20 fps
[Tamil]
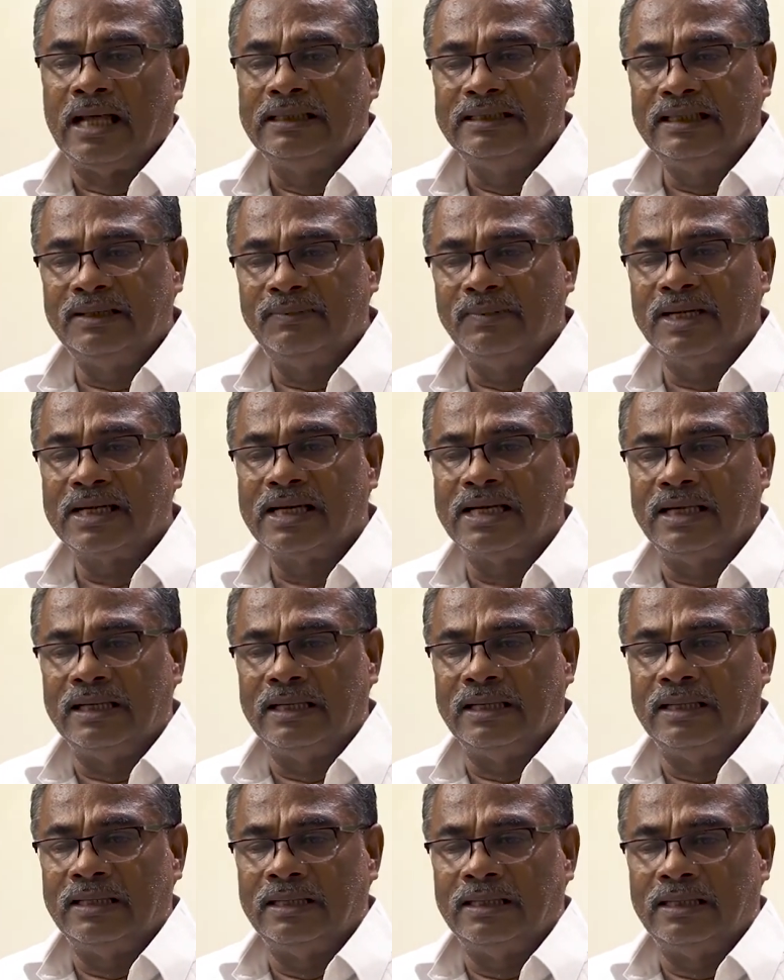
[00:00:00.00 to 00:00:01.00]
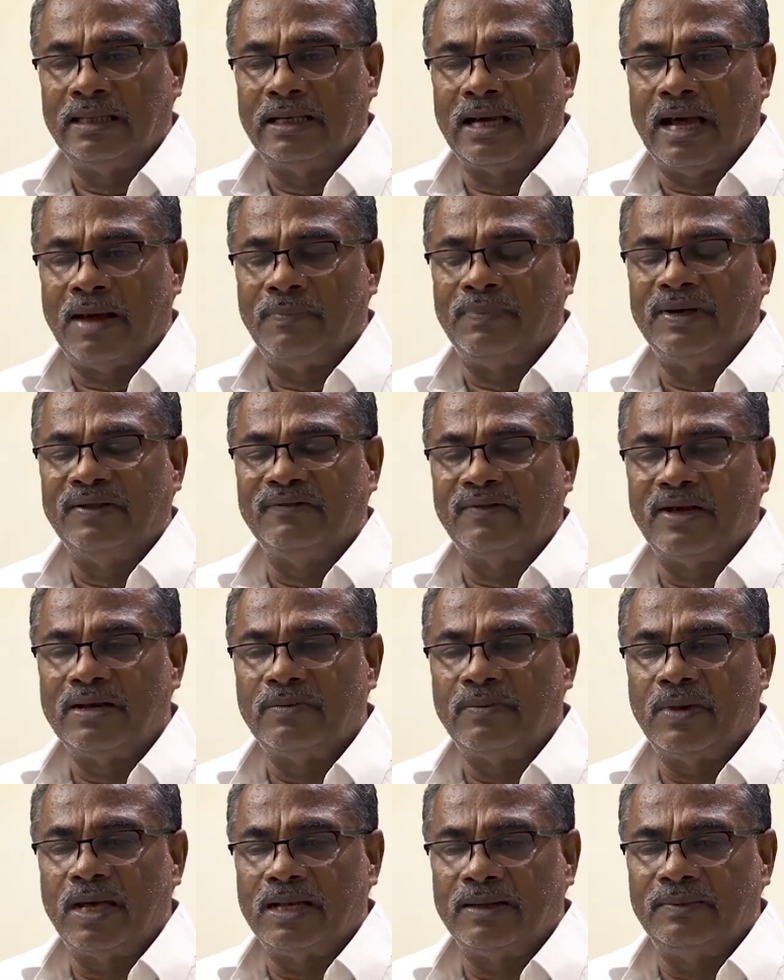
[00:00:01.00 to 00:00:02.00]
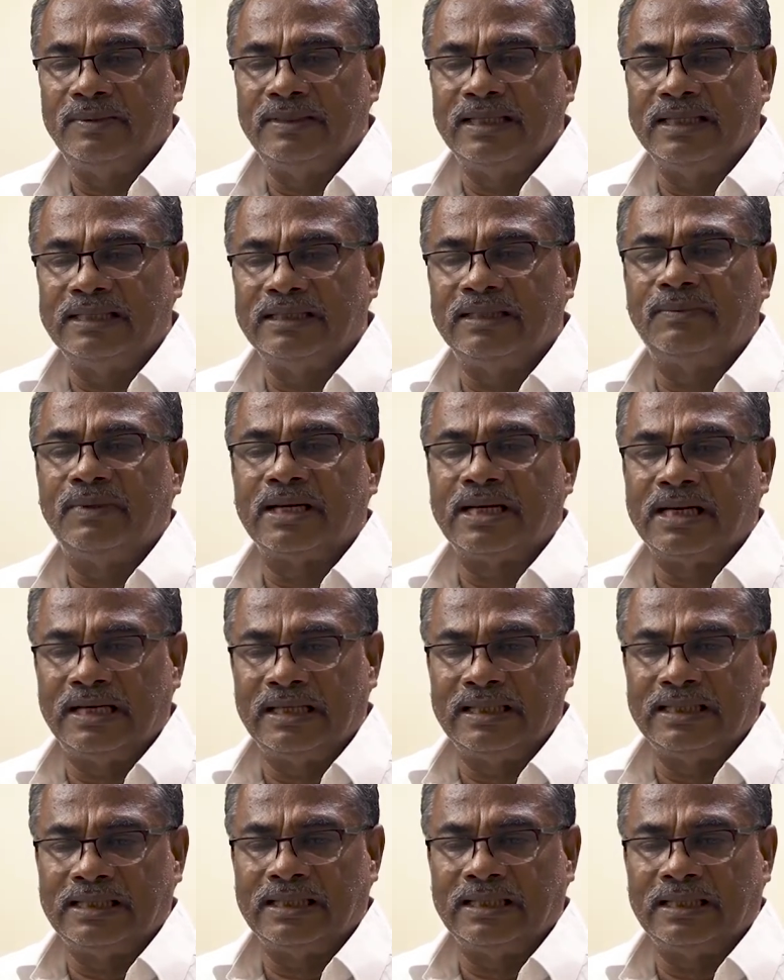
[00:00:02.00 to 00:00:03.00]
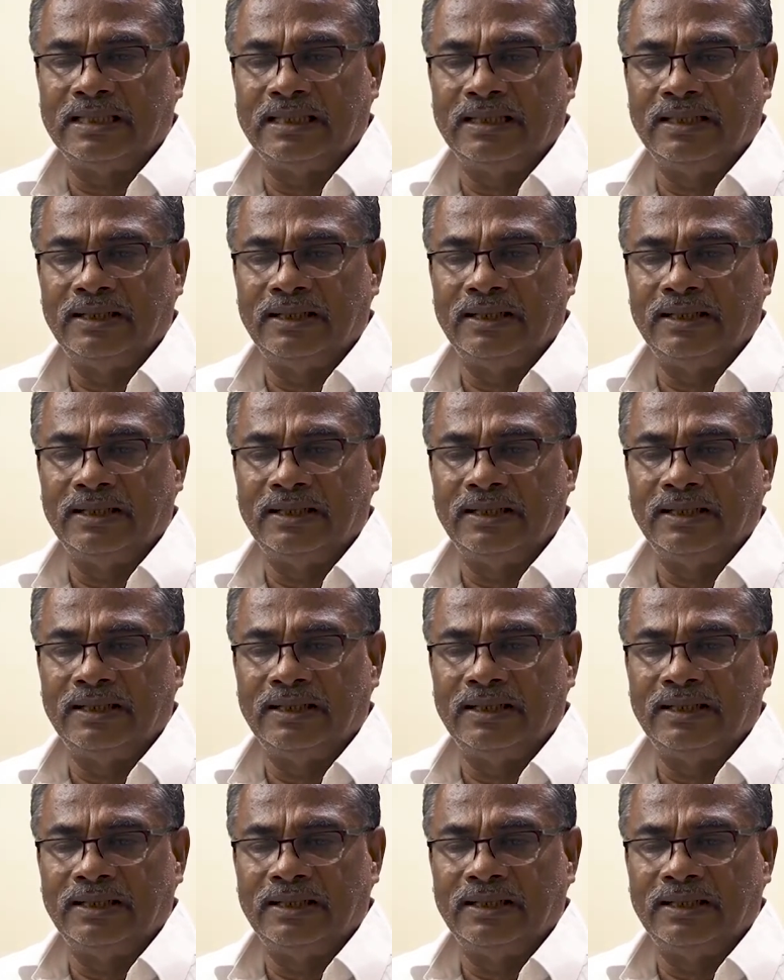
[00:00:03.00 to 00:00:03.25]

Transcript: அந்த மக்கள் அப்படி வருமானம் இழந்த மக்களுக்கு